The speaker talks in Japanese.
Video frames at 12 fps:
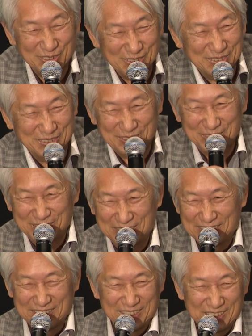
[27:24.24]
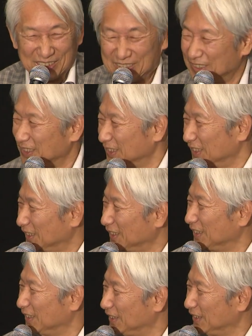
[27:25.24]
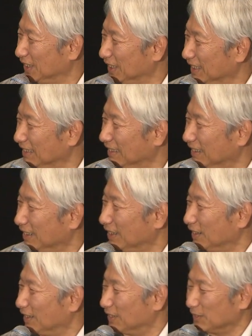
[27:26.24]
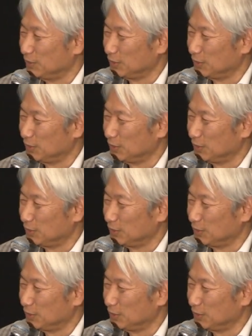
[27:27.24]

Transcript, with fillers: のでもなんかちょっとした演出をされているじゃないです